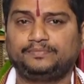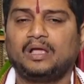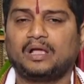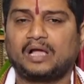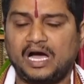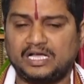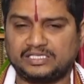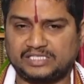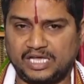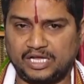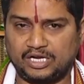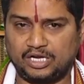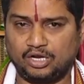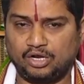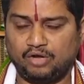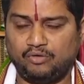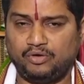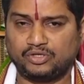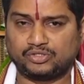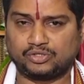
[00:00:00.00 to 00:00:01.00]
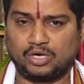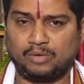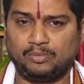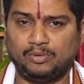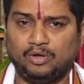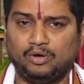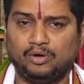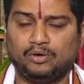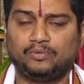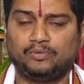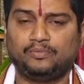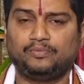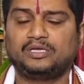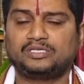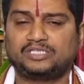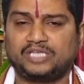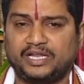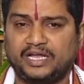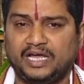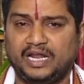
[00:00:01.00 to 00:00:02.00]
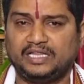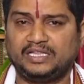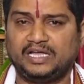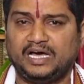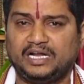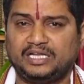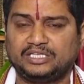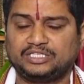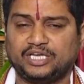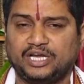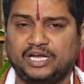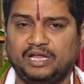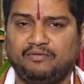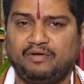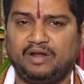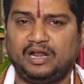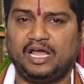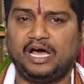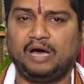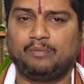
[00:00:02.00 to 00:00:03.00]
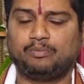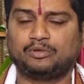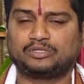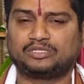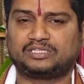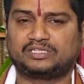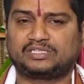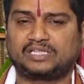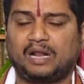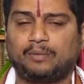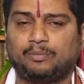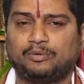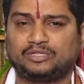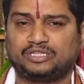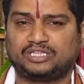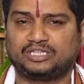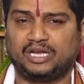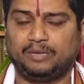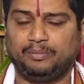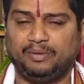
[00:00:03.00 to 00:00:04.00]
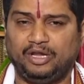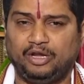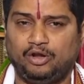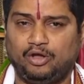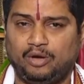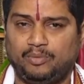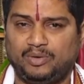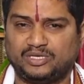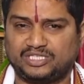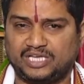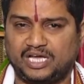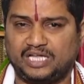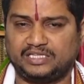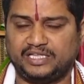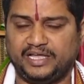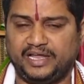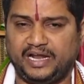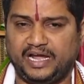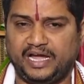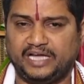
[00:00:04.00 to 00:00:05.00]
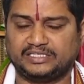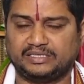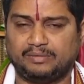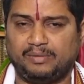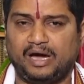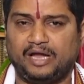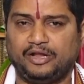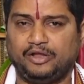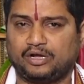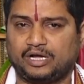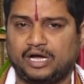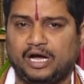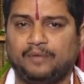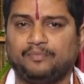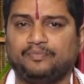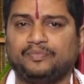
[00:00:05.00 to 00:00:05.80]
కాషాయం రంగు వస్త్రంలో శరగల దానం చేయడం వల్ల పుత్ర పుత్రి పీడోపశాంతి అనగా యజమాని యొక్క